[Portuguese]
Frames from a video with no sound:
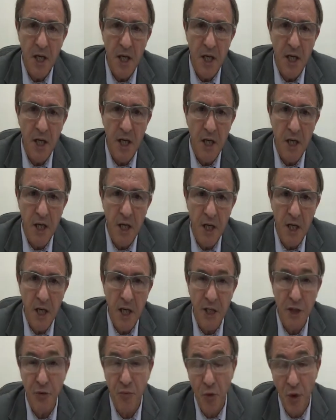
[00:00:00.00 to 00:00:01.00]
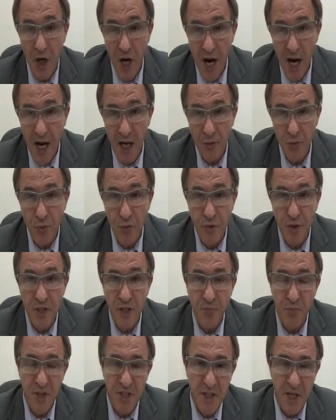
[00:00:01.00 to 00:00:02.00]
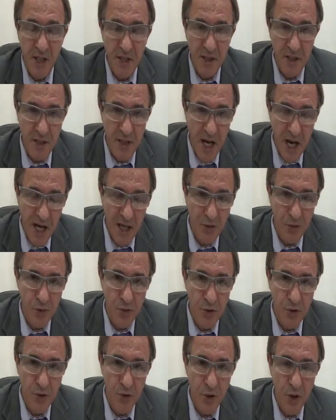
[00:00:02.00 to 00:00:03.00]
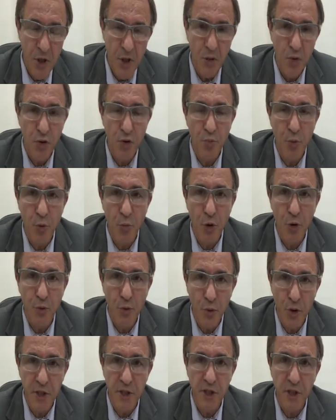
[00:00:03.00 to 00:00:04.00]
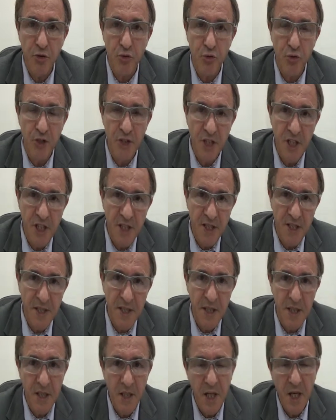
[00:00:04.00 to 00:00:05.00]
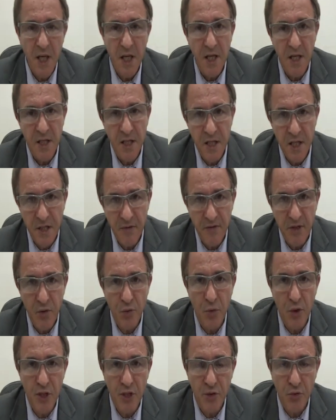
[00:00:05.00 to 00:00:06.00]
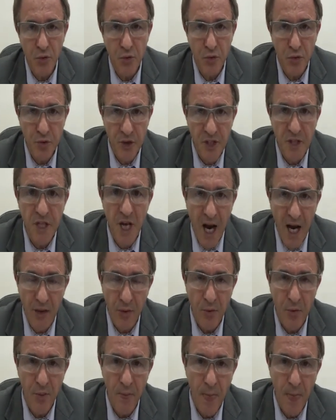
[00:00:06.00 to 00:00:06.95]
e advogados especializados, os promotores de justiça e servidores do judiciário.